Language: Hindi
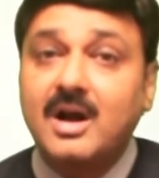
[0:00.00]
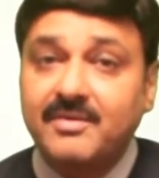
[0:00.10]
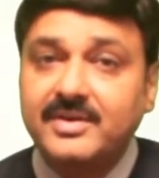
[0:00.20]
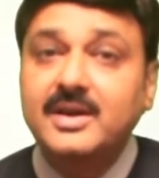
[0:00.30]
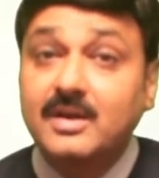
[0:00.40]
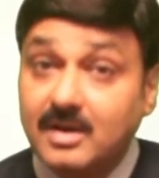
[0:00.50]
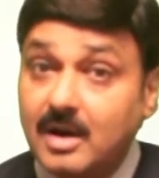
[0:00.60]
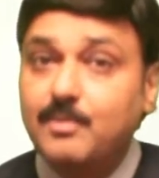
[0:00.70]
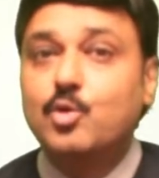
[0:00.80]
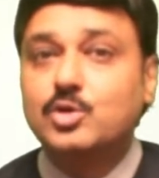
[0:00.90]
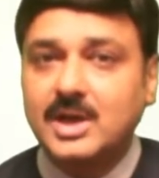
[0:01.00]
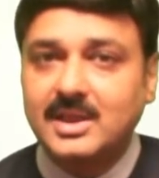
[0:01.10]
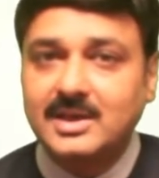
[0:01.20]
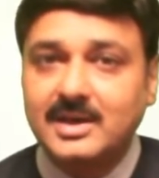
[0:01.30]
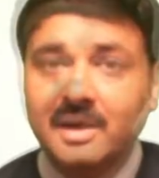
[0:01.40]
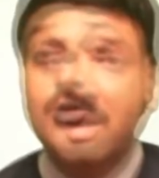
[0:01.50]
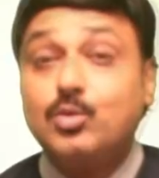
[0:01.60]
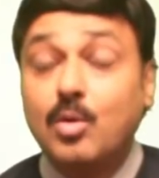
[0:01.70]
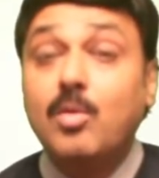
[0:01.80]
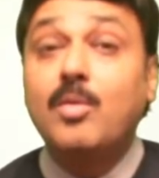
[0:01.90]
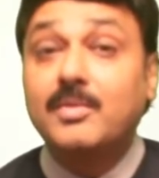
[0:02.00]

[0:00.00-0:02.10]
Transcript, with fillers: काफ़ी कम हो जाती है तो